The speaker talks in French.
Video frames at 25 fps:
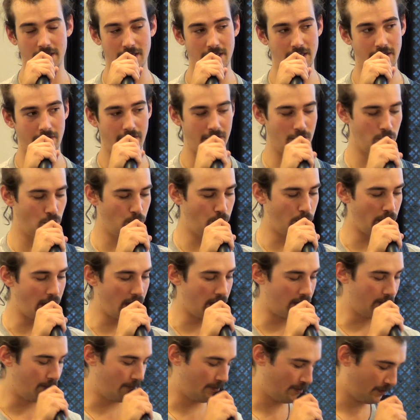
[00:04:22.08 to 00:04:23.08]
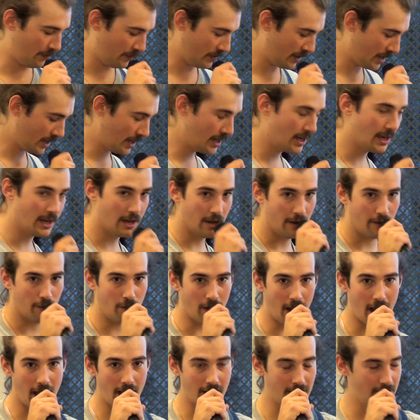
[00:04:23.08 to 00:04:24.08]
ça va être super.
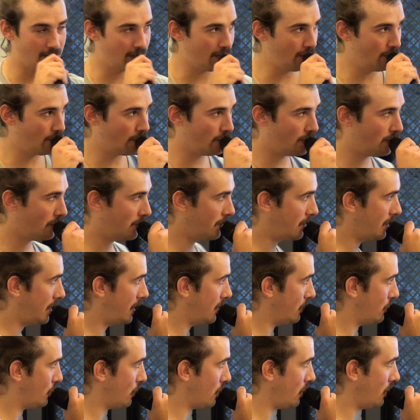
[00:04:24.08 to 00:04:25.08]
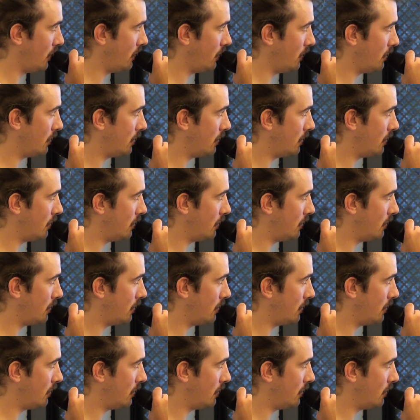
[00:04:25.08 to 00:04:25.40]
Voilà, sinon, enjoy.